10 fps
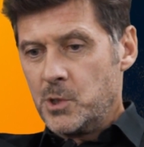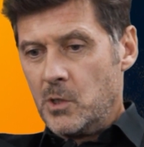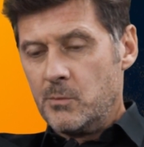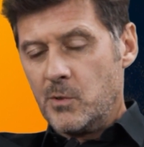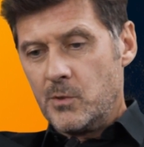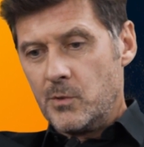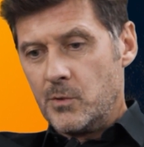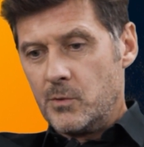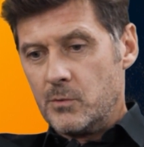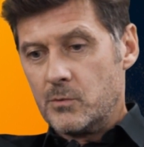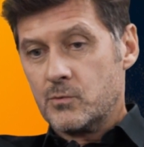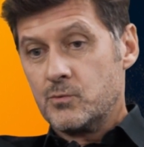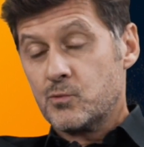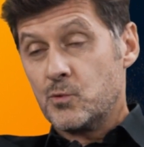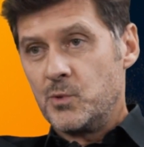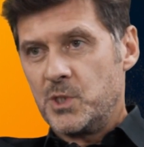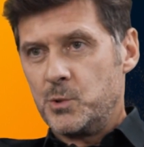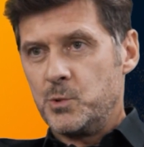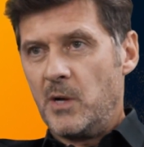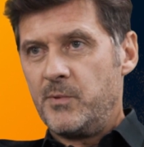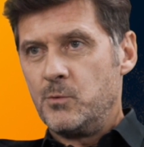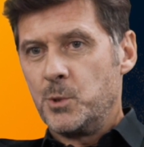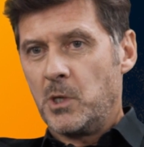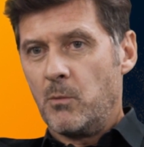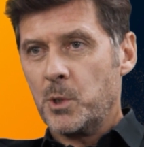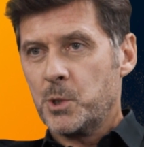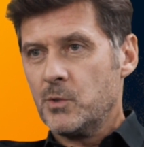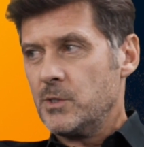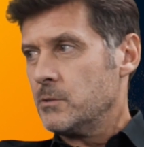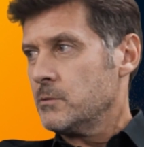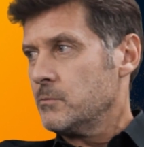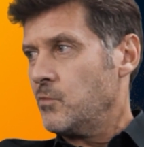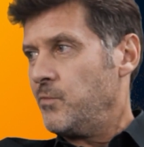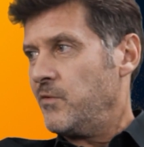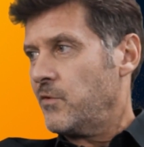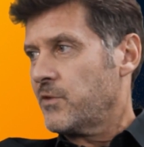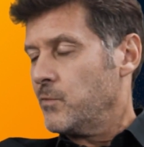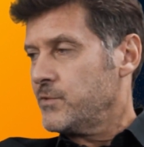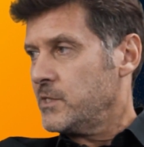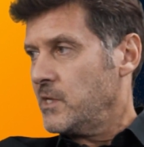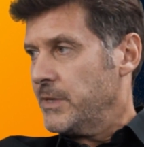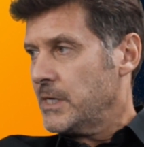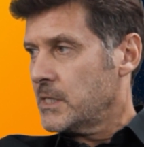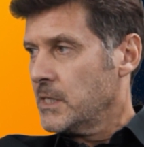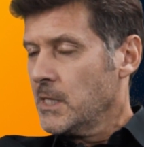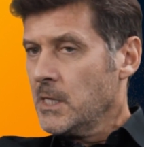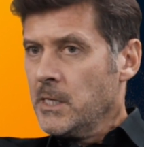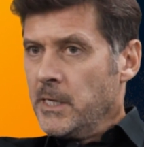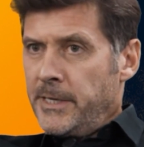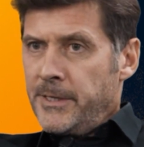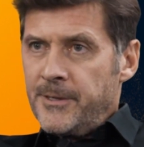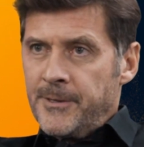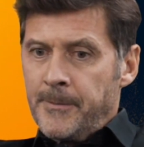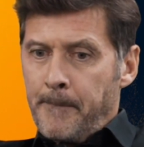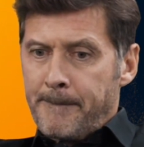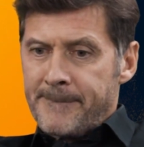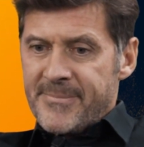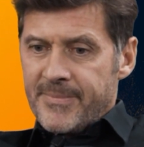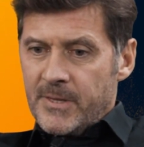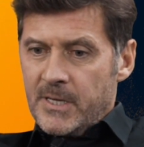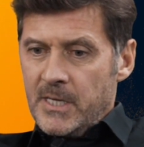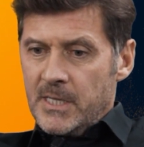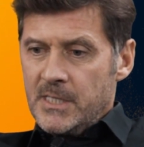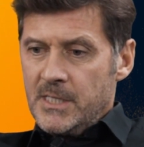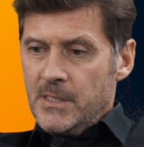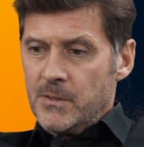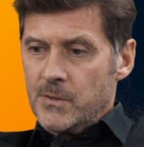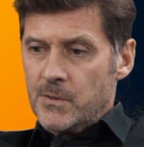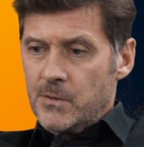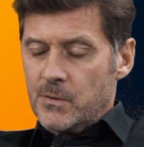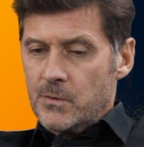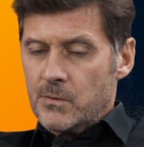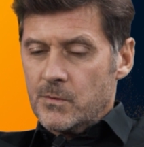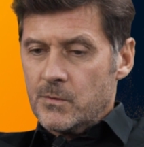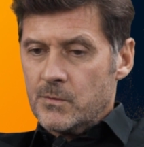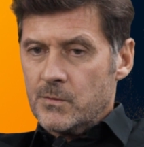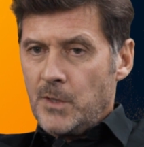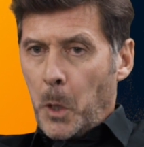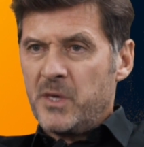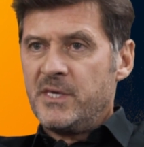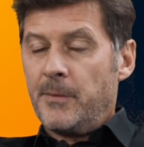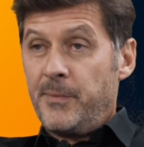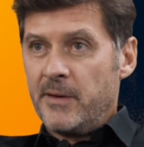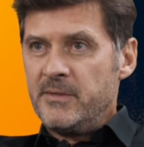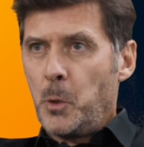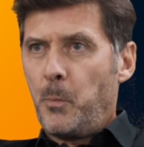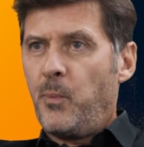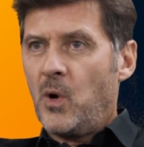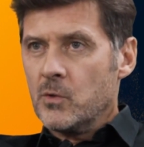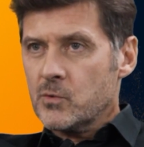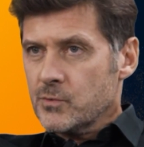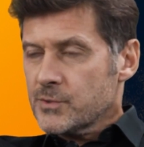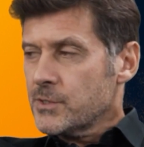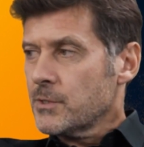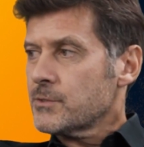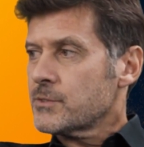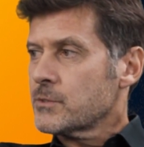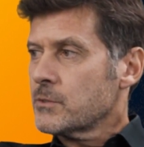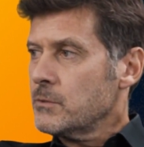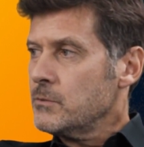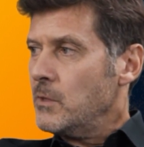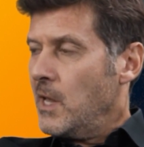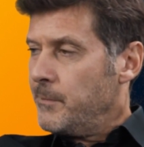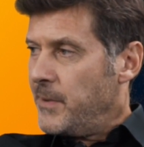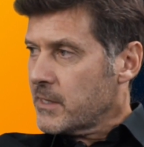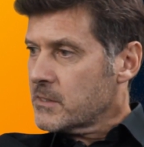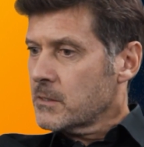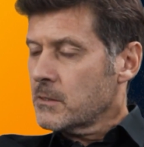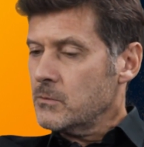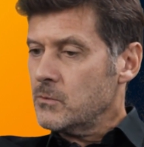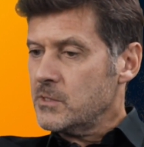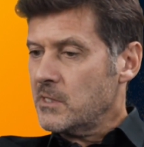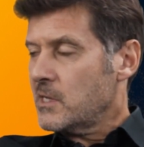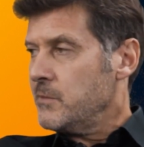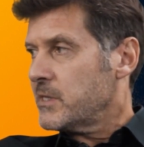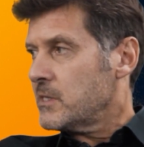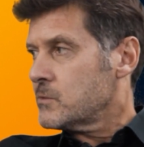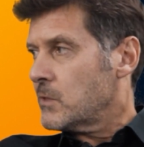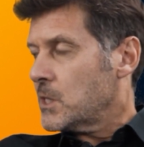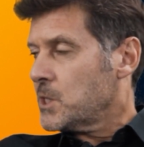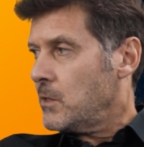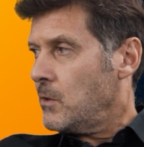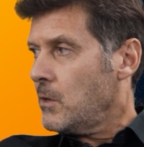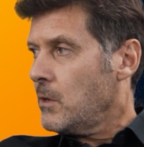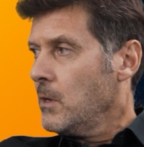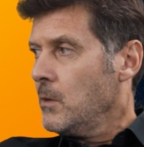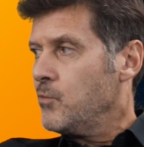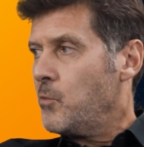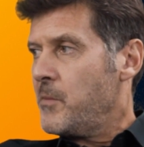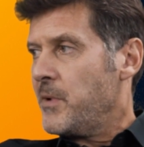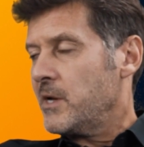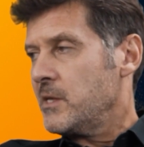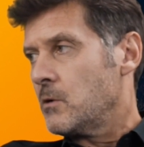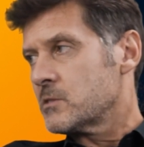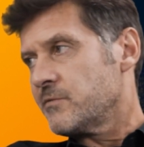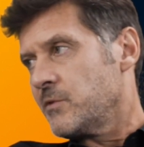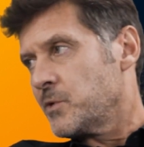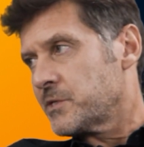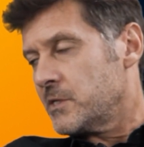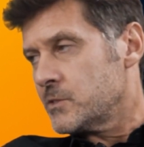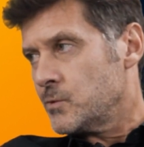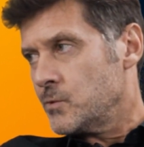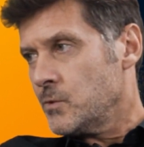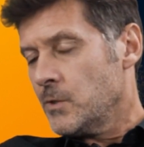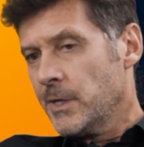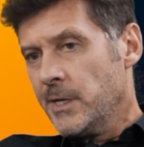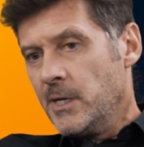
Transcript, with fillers: chambre, comme j'ai toujours appelé, d'une chambre chaude, pour pas forcément mm. citer les marques, euh, et qui, euh, qui a permis de prendre conscience de l'impact de cette acclimatation à la chaleur pour préparer des grands événements internationaux.